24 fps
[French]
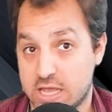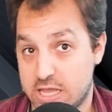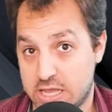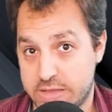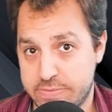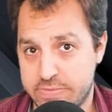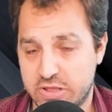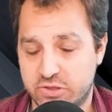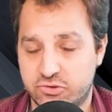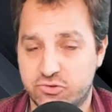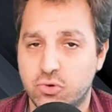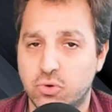Et
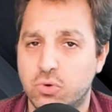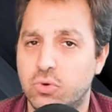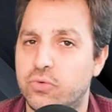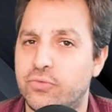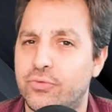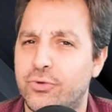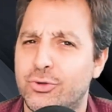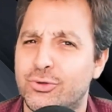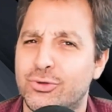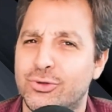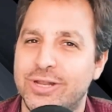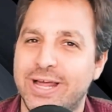bien sûr, le
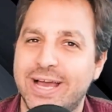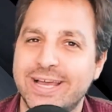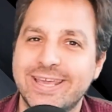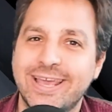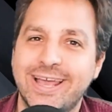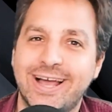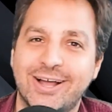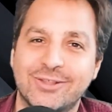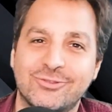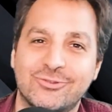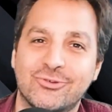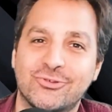vendre
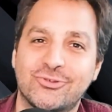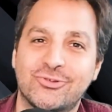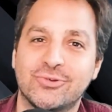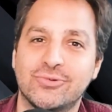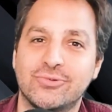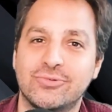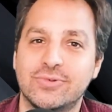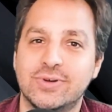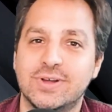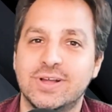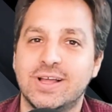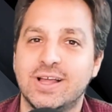derrière,
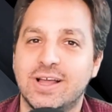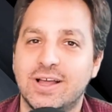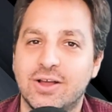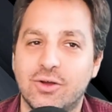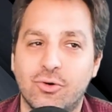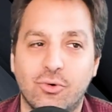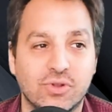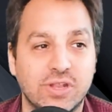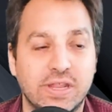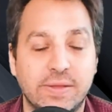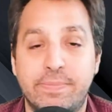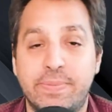attention.
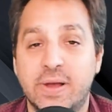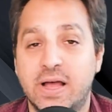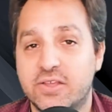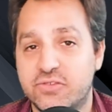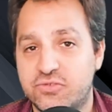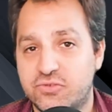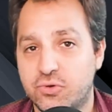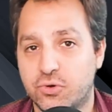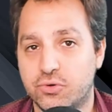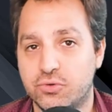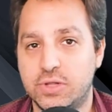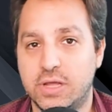On n'est pas
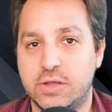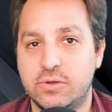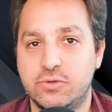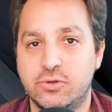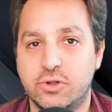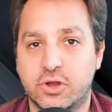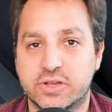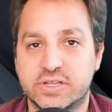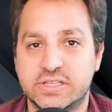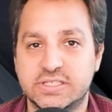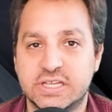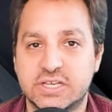sur une,
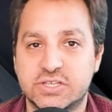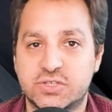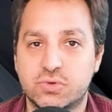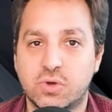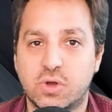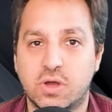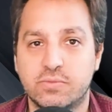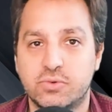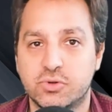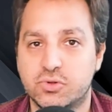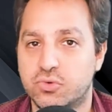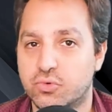
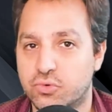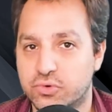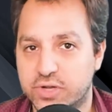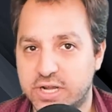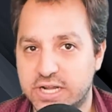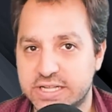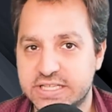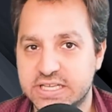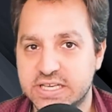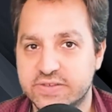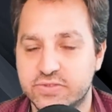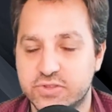organisation à but non
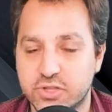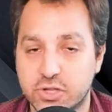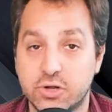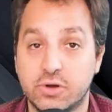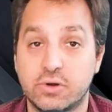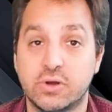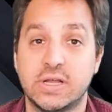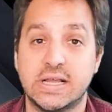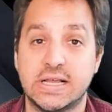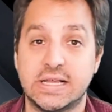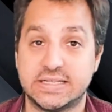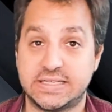lucratif. Non,
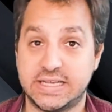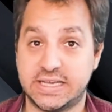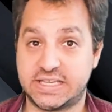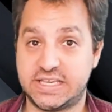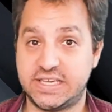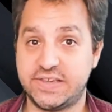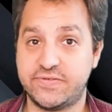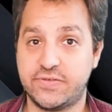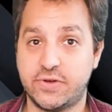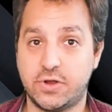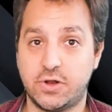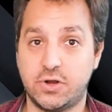non. C'est
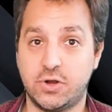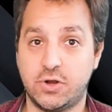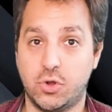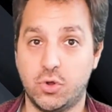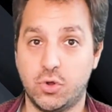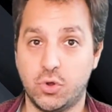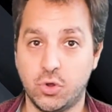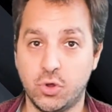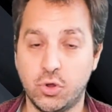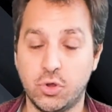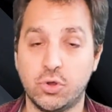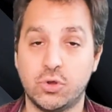qu'ils veulent,
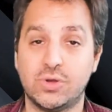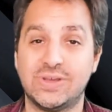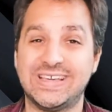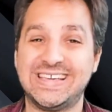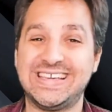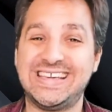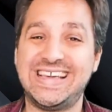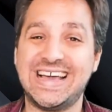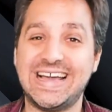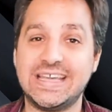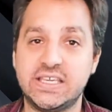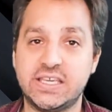eux,
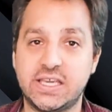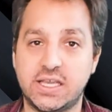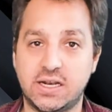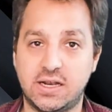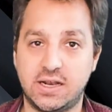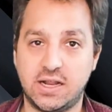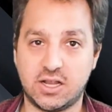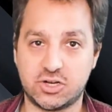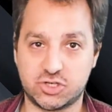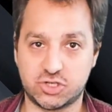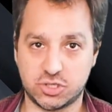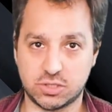gagner de
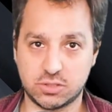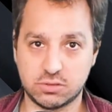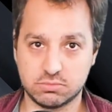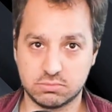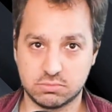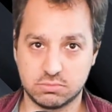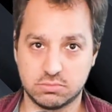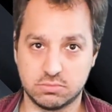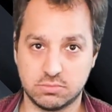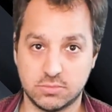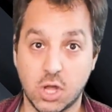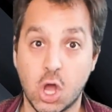l'argent
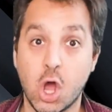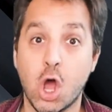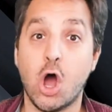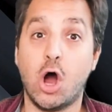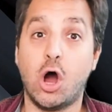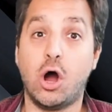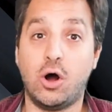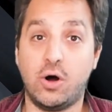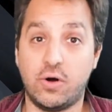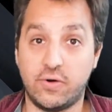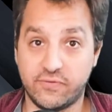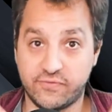
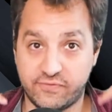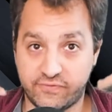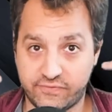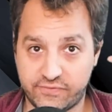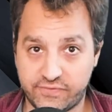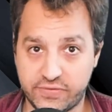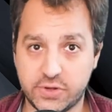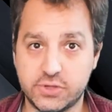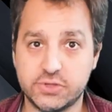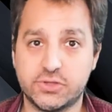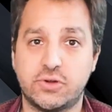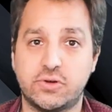en
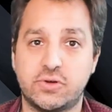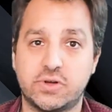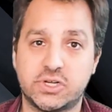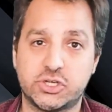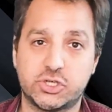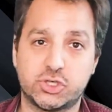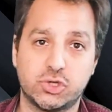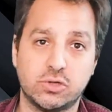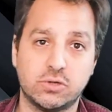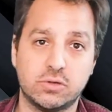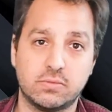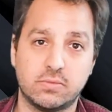vendant un
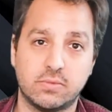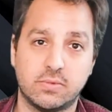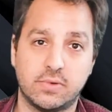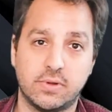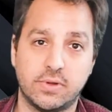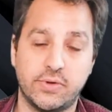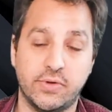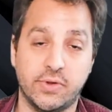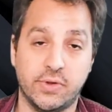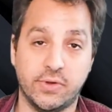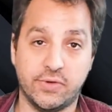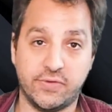jeu
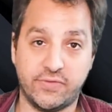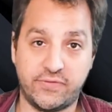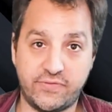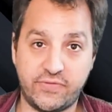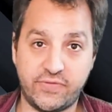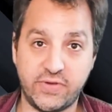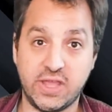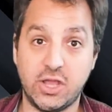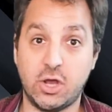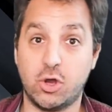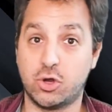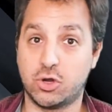
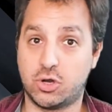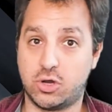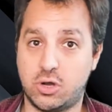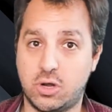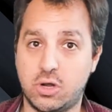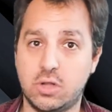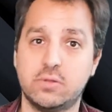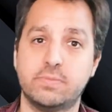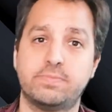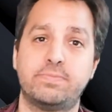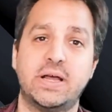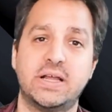fait en
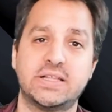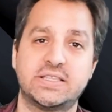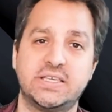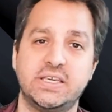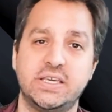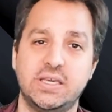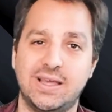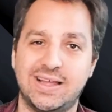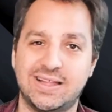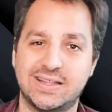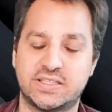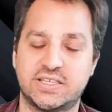grande
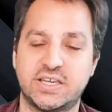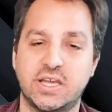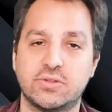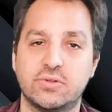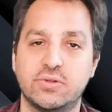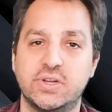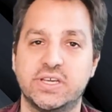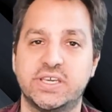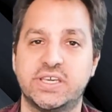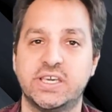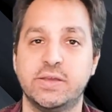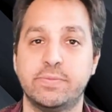partie, un tiers de
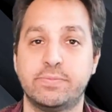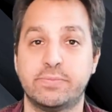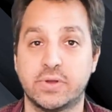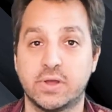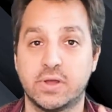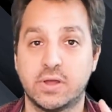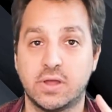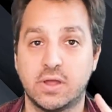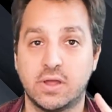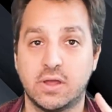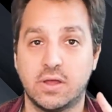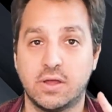l'équipe,
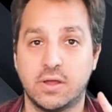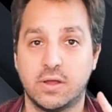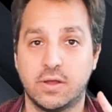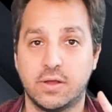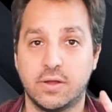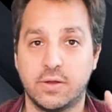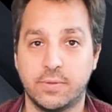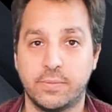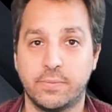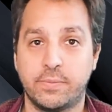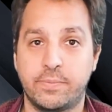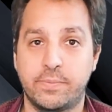
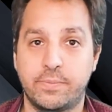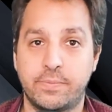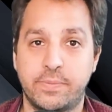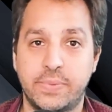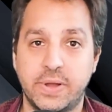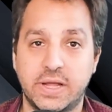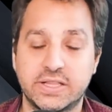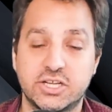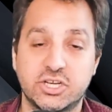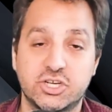par